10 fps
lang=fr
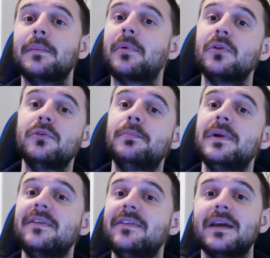prendre du
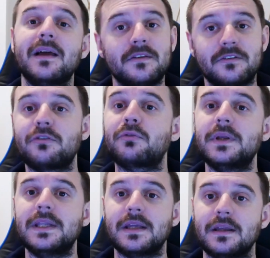plaisir, sans se
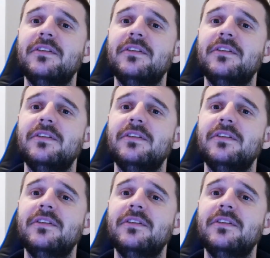ruiner.